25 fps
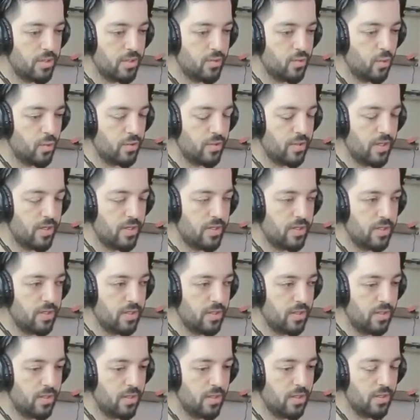da çok
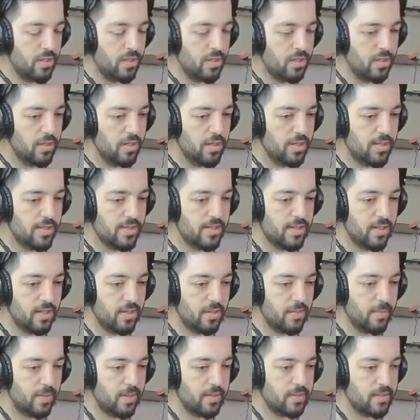değişik.
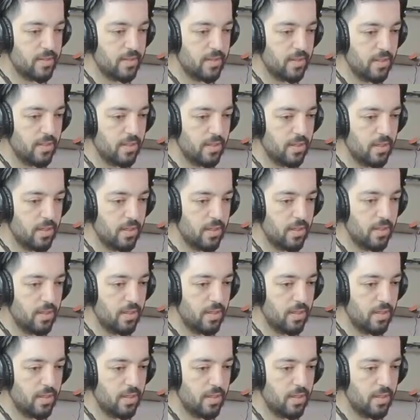Hiç girilmez.